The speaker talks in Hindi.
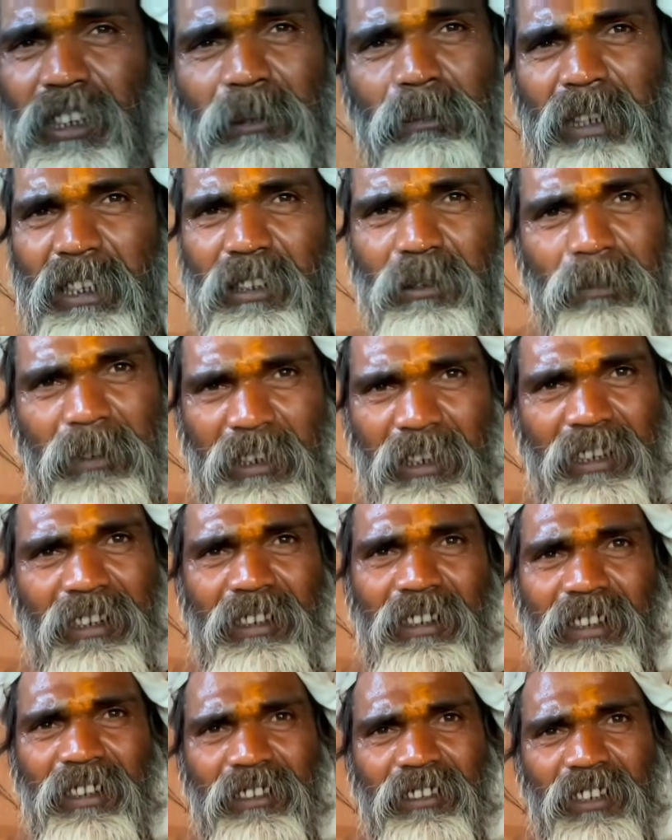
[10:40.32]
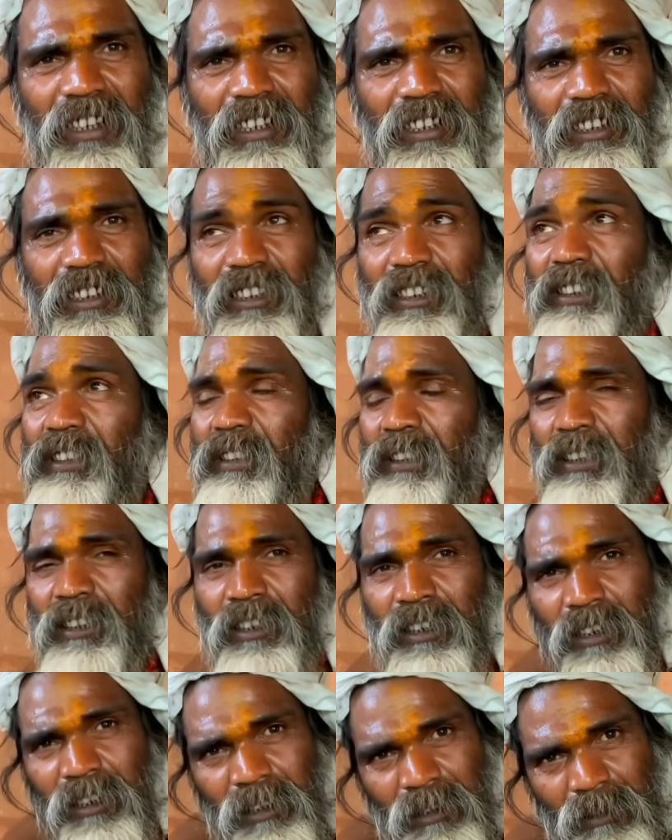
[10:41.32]
के बस में नहीं है शांति
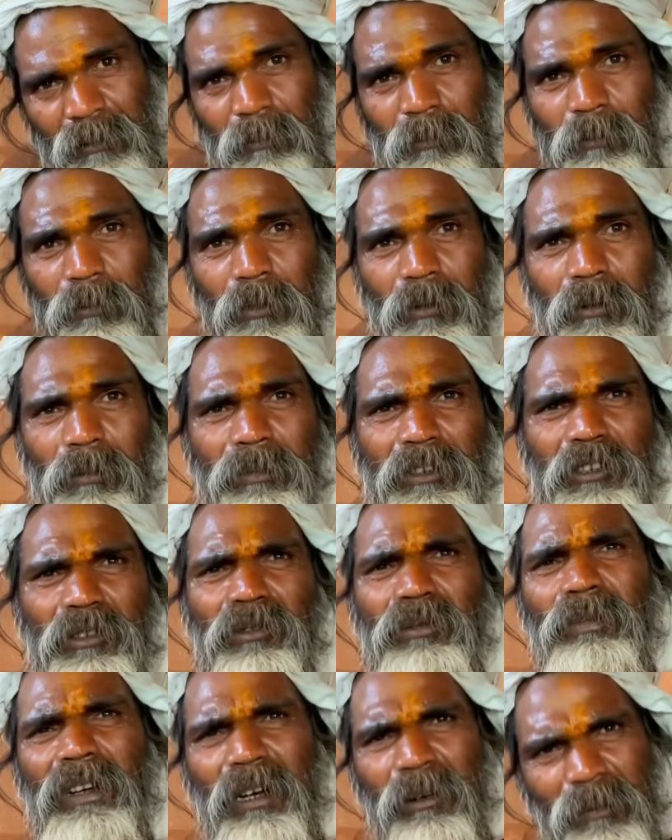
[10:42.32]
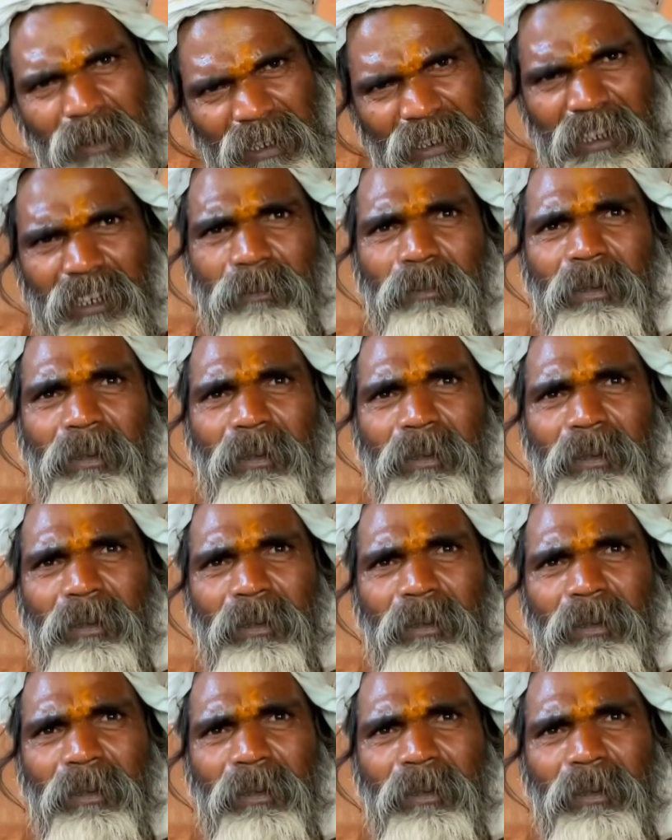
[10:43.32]
वो विष्णु भगवान के